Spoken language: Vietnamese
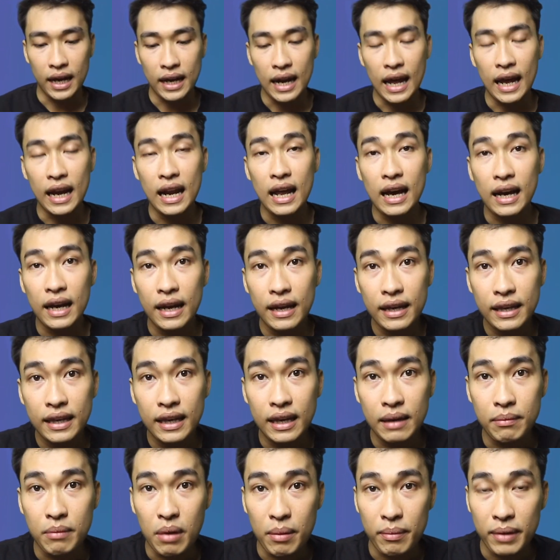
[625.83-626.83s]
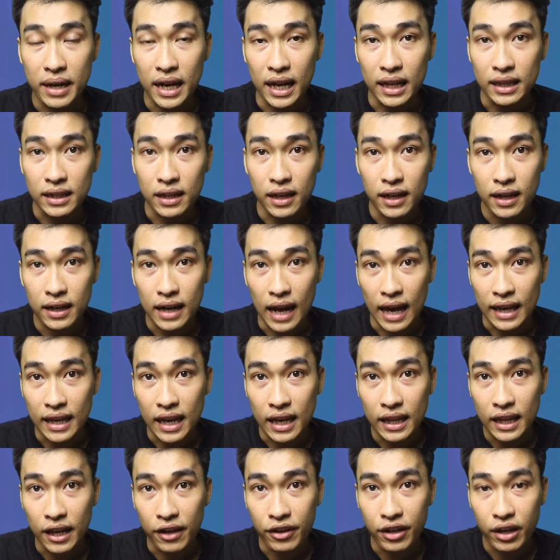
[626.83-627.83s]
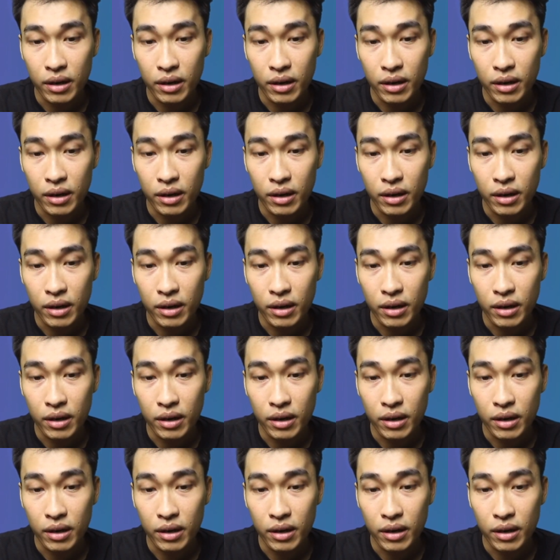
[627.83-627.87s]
Đấy là cái gì mà mình đã giới thiệu